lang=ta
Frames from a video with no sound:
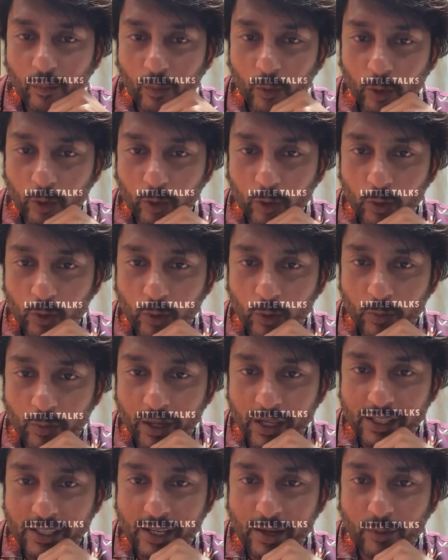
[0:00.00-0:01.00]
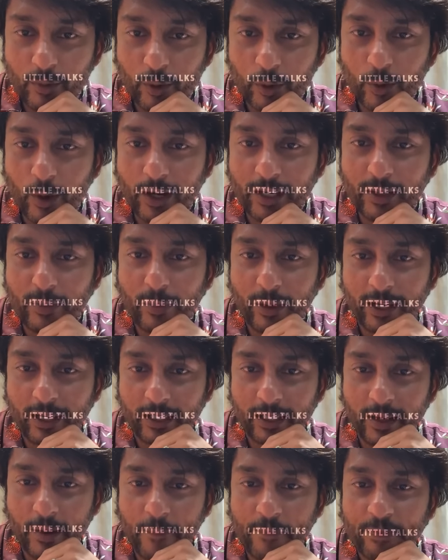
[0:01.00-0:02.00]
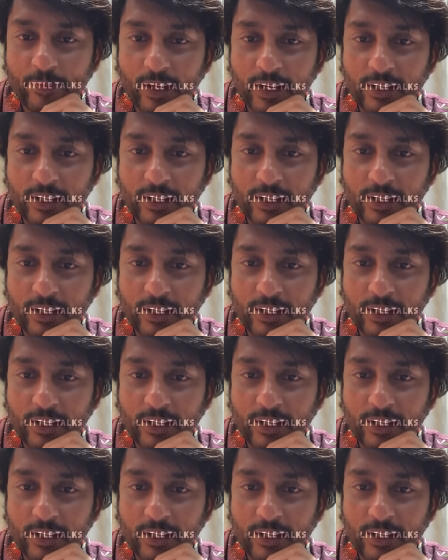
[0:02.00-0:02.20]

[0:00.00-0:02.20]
முத்து பிஜிஎம் ஒரு வாட்டி பண்ணுங்க